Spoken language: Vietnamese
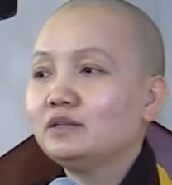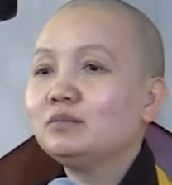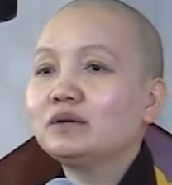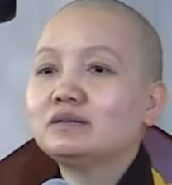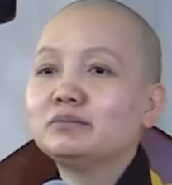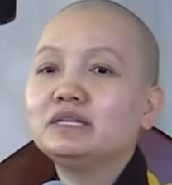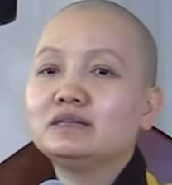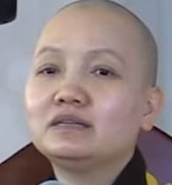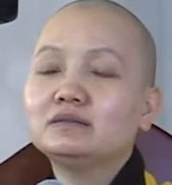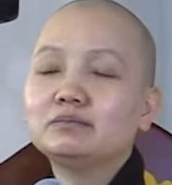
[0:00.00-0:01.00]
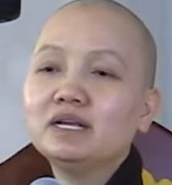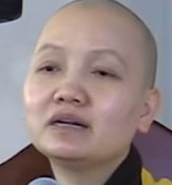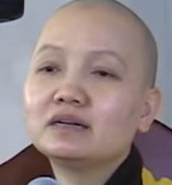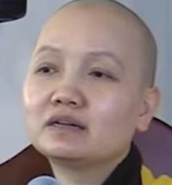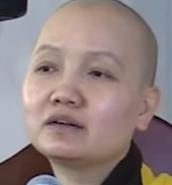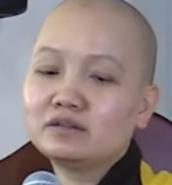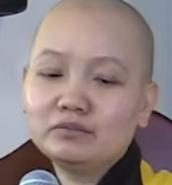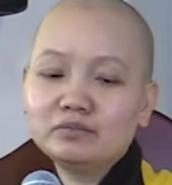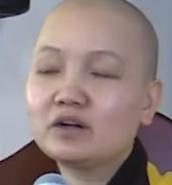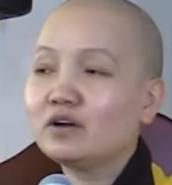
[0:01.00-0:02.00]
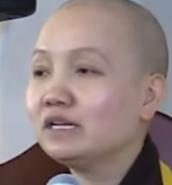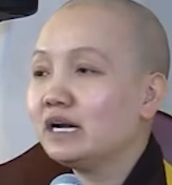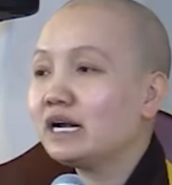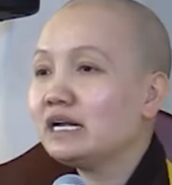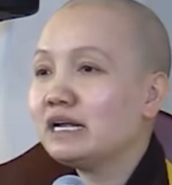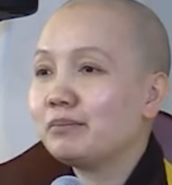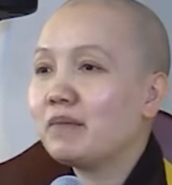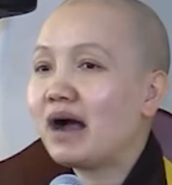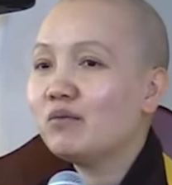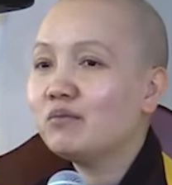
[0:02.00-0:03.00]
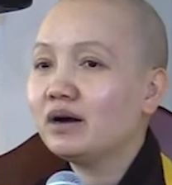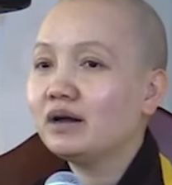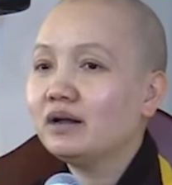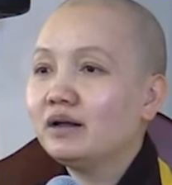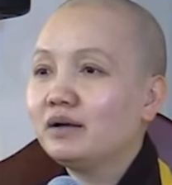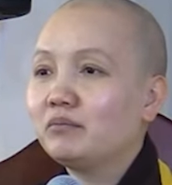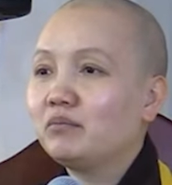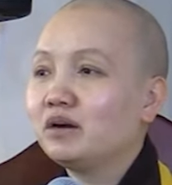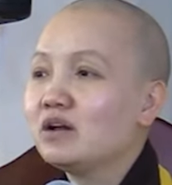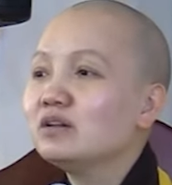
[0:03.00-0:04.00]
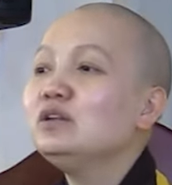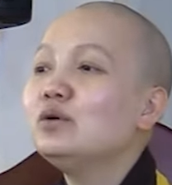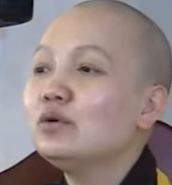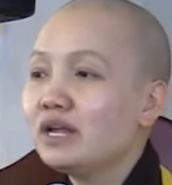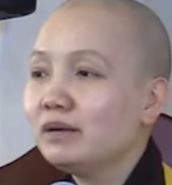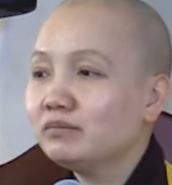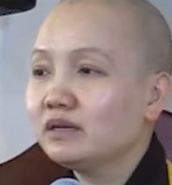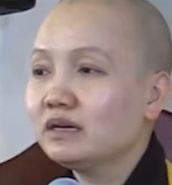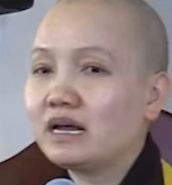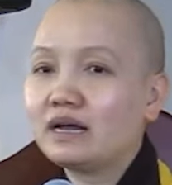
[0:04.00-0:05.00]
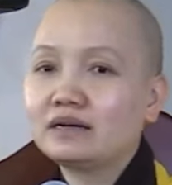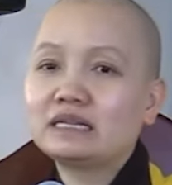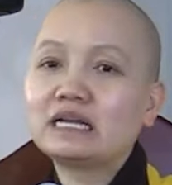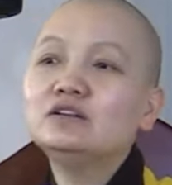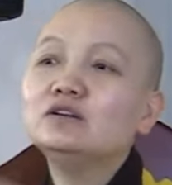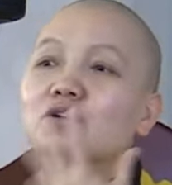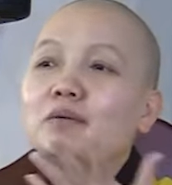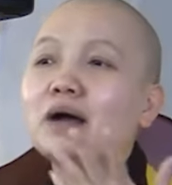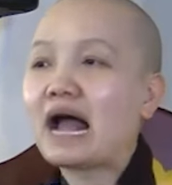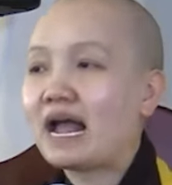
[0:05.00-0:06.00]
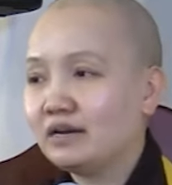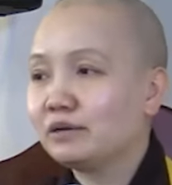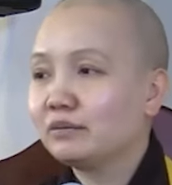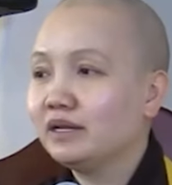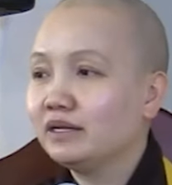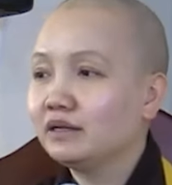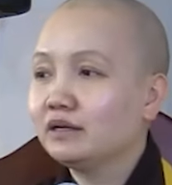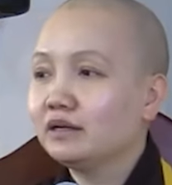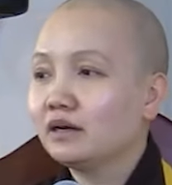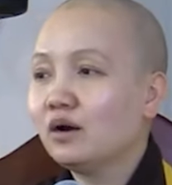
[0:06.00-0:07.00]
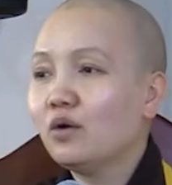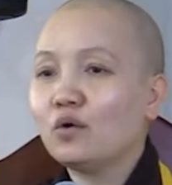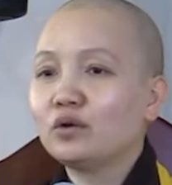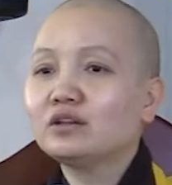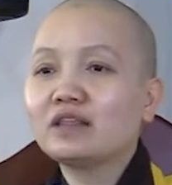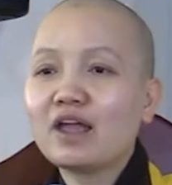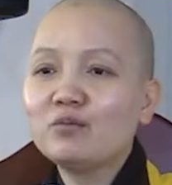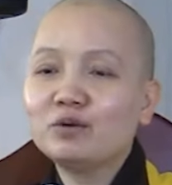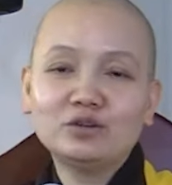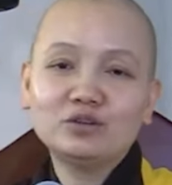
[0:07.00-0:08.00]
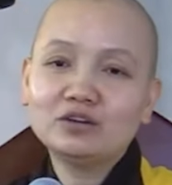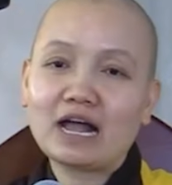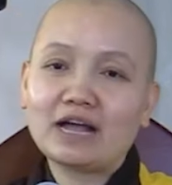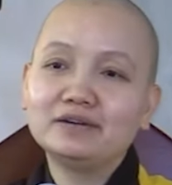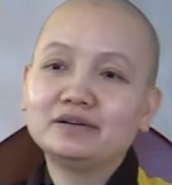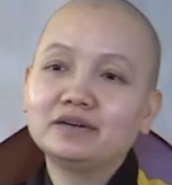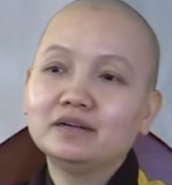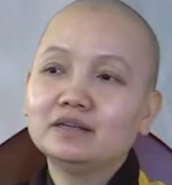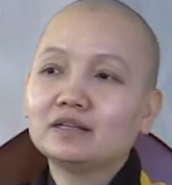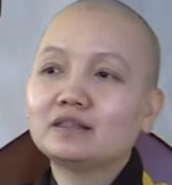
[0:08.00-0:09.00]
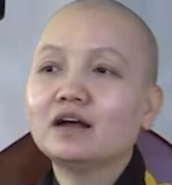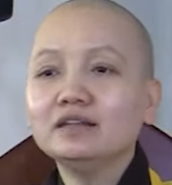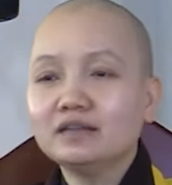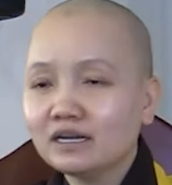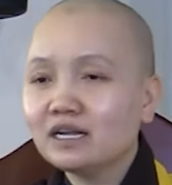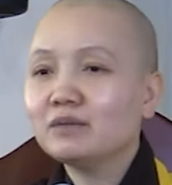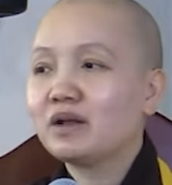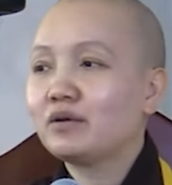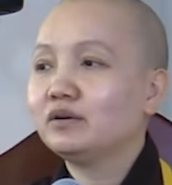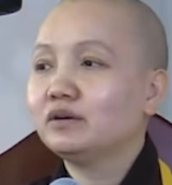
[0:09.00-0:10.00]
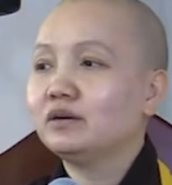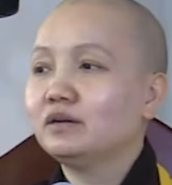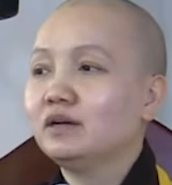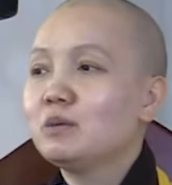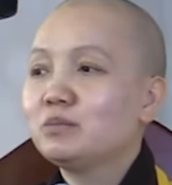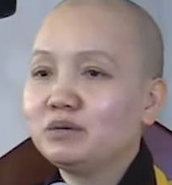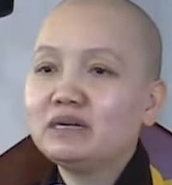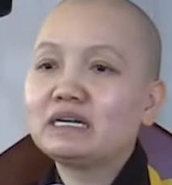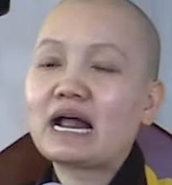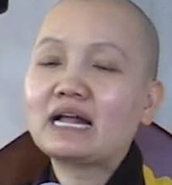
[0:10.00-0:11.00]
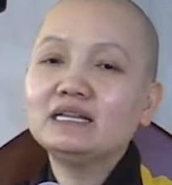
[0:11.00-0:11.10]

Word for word: Nhưng mà mình chỉ biết là có, giống như có những cái nghiệp báo mà mà đó nhiều kiếp, tức là người ta chưa có hại được mình, cơ hội nó theo mình nó chưa hại được, thì tới những cái kiếp nào nữa mình mới trả.